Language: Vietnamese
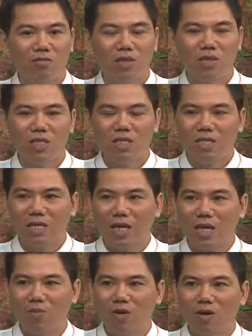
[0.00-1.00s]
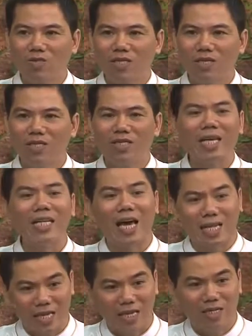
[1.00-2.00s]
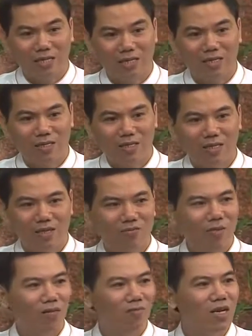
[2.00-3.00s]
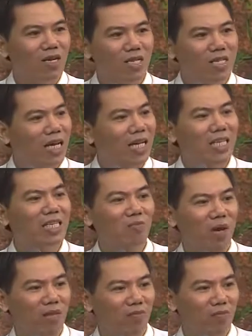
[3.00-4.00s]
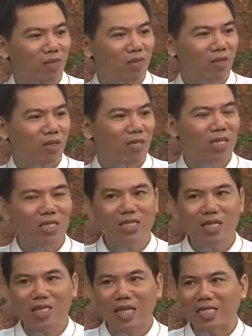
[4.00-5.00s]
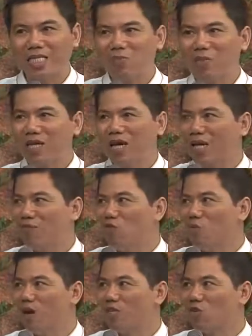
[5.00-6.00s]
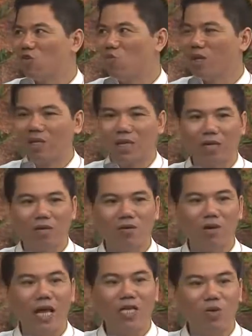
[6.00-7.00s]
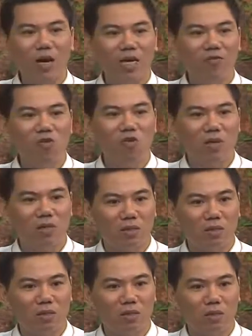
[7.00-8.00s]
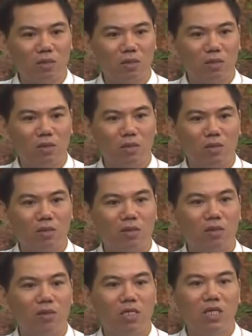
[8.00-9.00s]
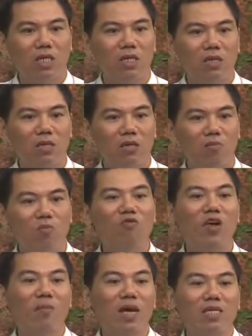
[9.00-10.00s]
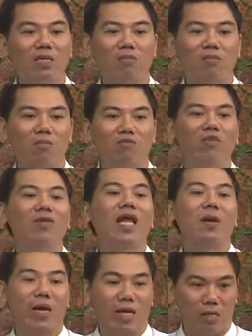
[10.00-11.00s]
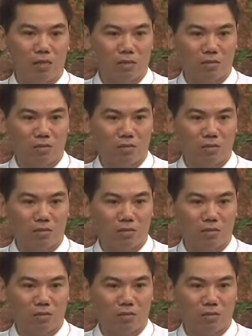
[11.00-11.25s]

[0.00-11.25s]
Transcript: Thì chị này là một người doanh nhân rất thành đạt ạ. Mà đương nhiên chị cá tính rất mạnh. Thì chị thấy rằng tại sao mình đang hạnh phúc mà người chồng của mình lại còn đe dọa hạnh phúc của mình ạ. Chị book vé bay chị về Việt Nam ngay ạ.